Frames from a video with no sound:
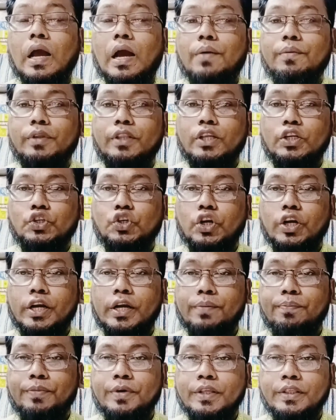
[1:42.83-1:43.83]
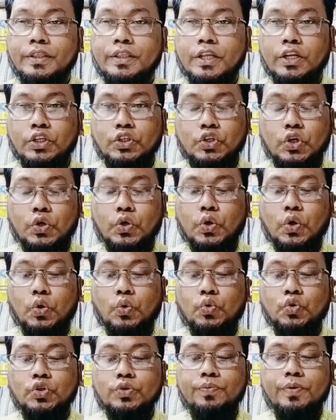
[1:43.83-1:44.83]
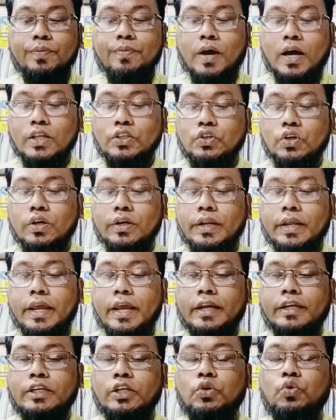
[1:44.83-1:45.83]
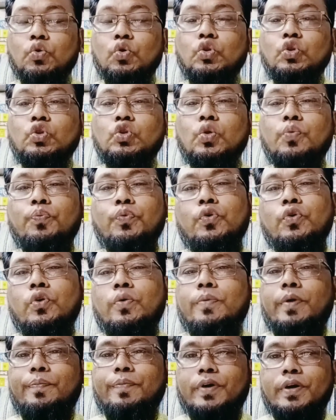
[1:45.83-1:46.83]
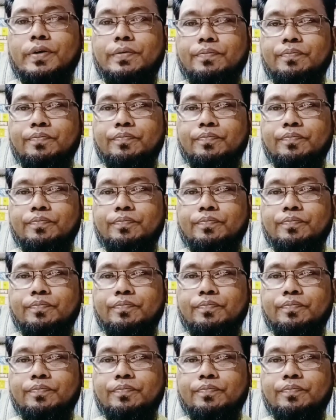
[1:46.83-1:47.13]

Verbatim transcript: আমাদের শরীরের বৃদ্ধির জন্য কোষ বিভাজন একটি গুরুত্বপূর্ণ ব্যাপার